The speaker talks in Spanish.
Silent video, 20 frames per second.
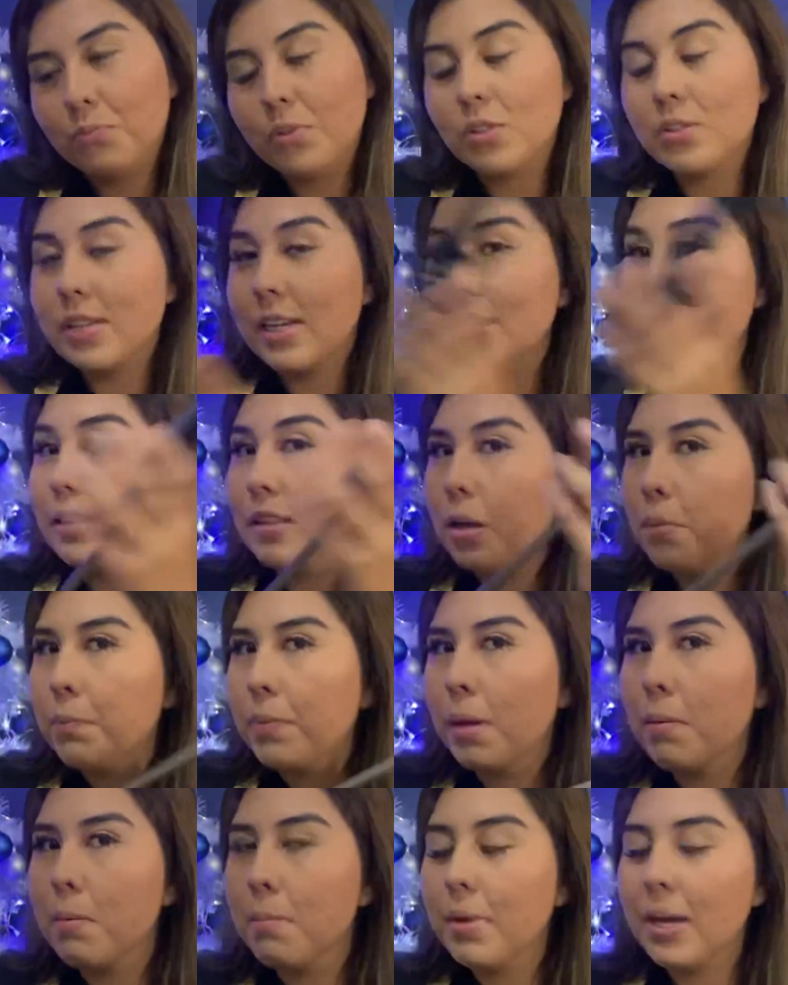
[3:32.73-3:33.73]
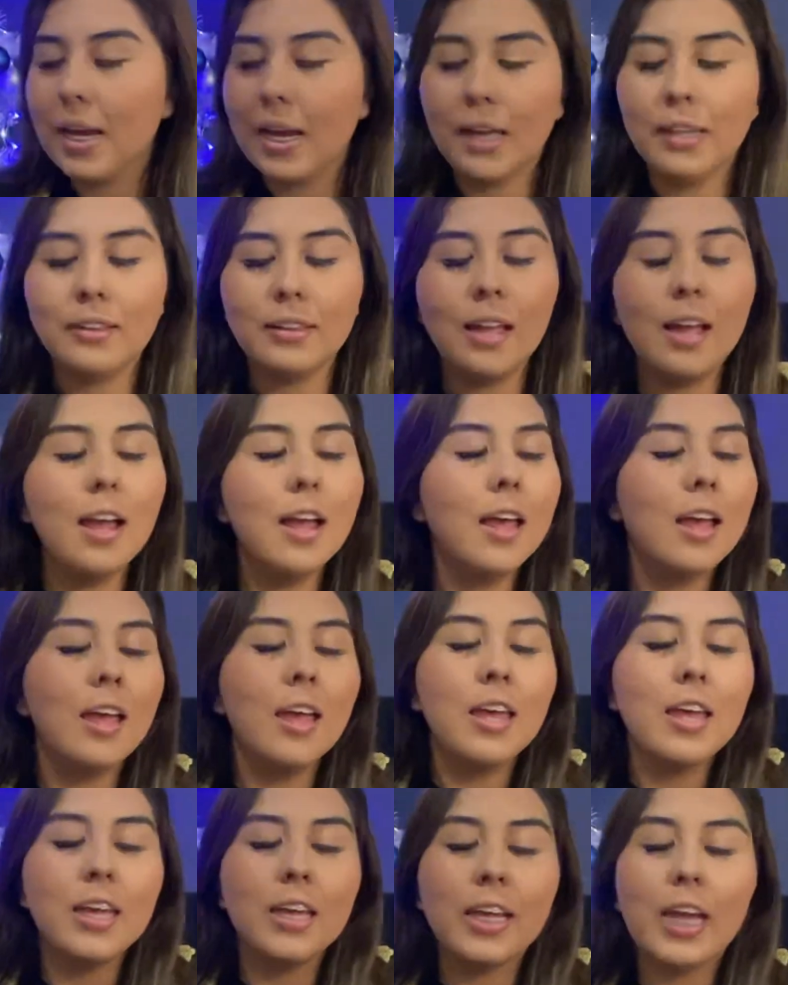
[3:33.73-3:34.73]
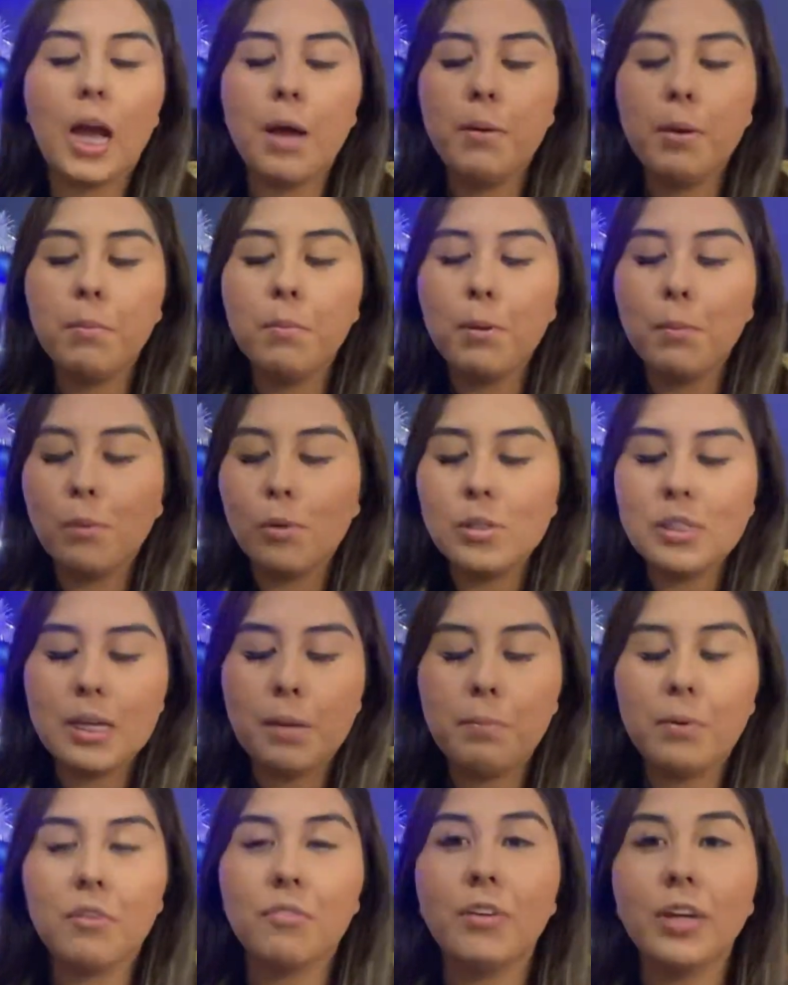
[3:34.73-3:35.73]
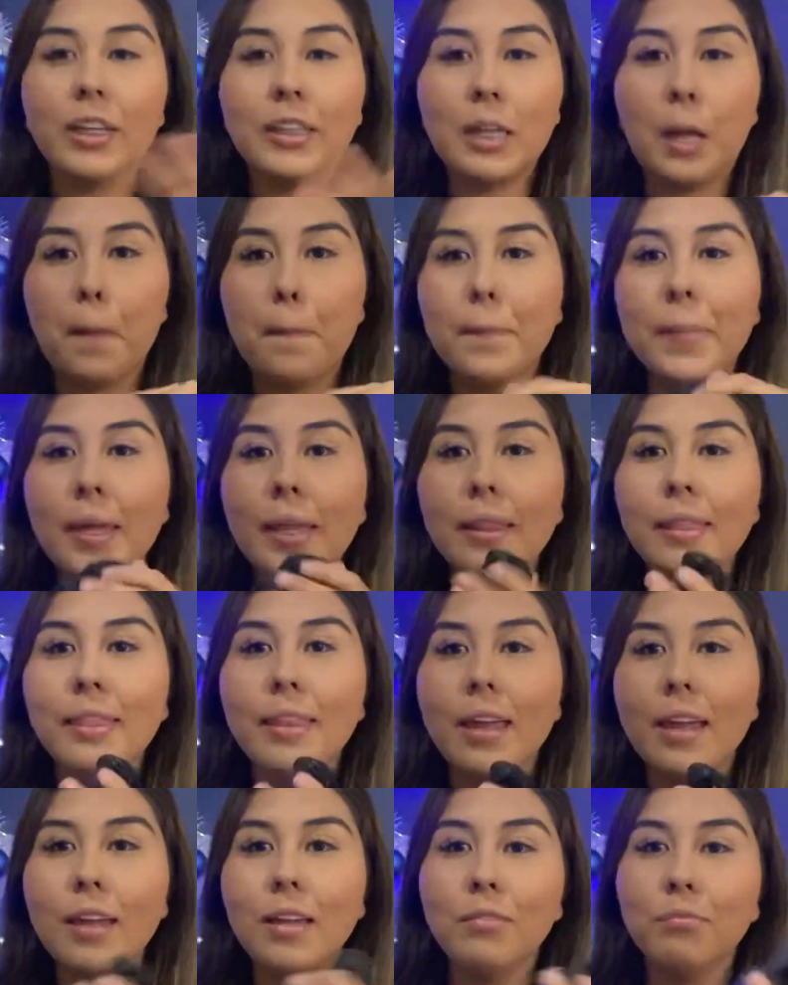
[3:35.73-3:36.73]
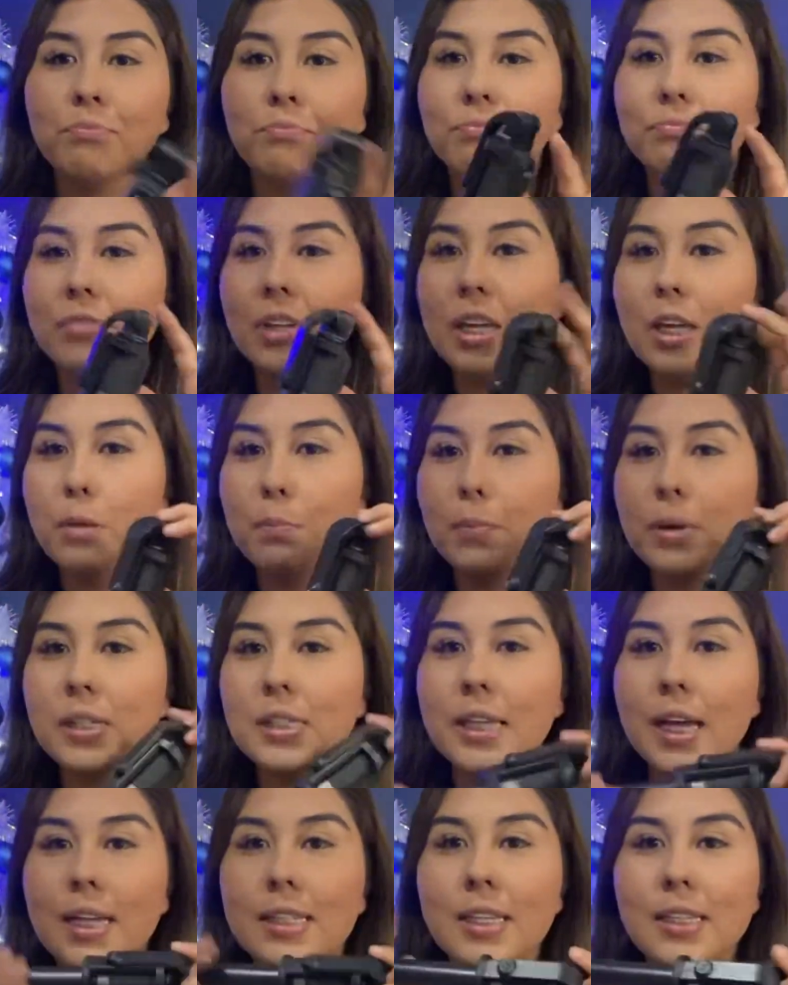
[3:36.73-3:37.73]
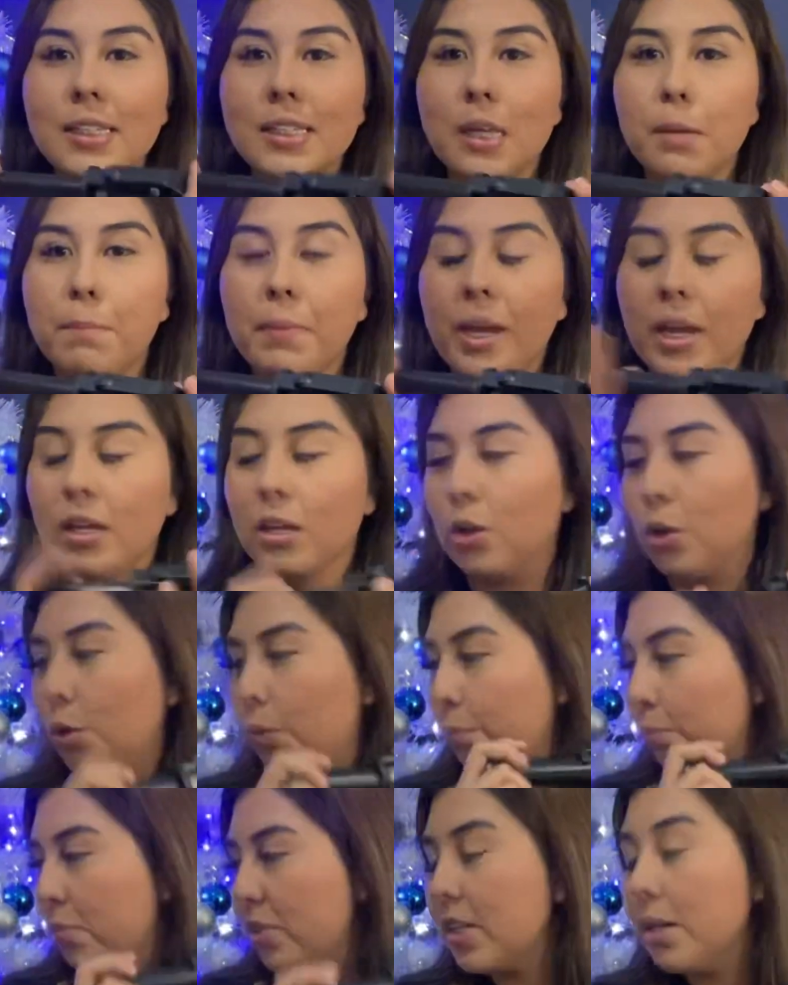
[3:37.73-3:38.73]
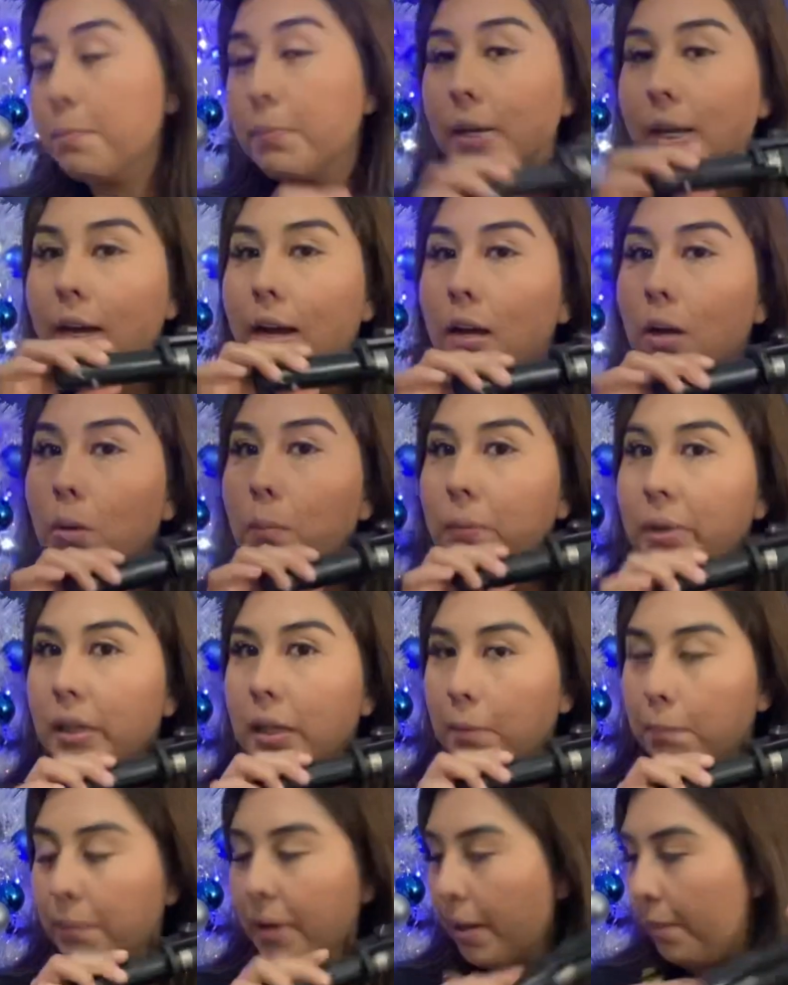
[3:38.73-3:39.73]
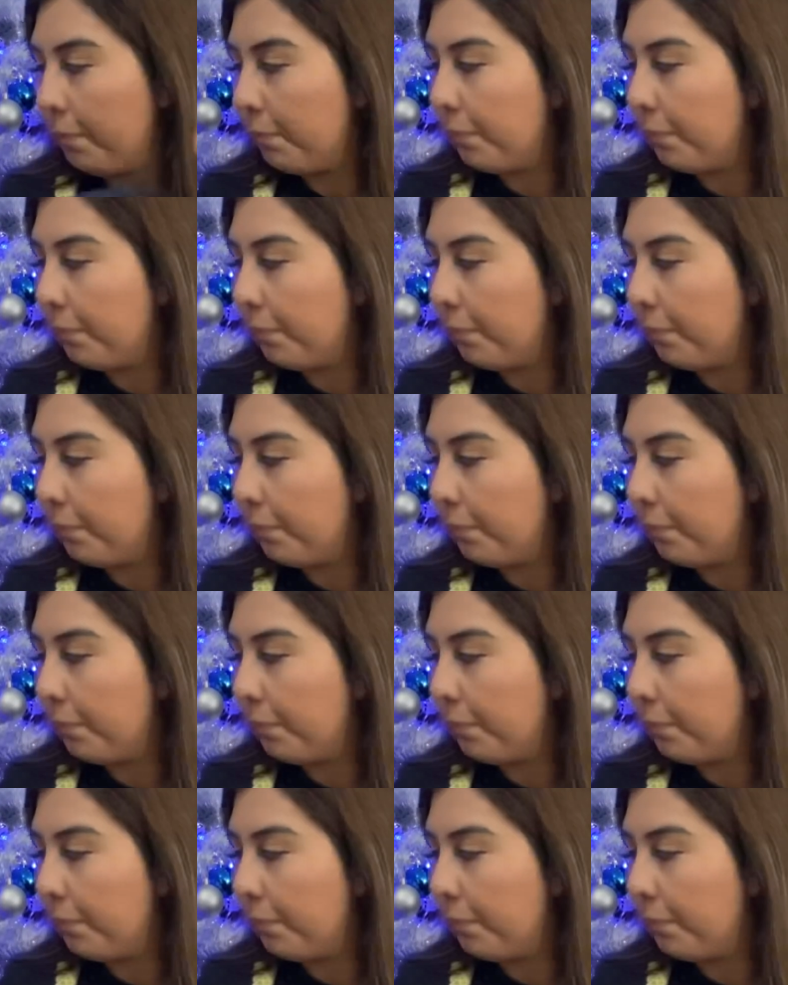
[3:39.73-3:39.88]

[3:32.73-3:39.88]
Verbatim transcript: O sea, este tripié a mí me encanta cabe en mi bolsa perfectamente y pues se hace así de pequeñito. Siempre cargo mi tripié.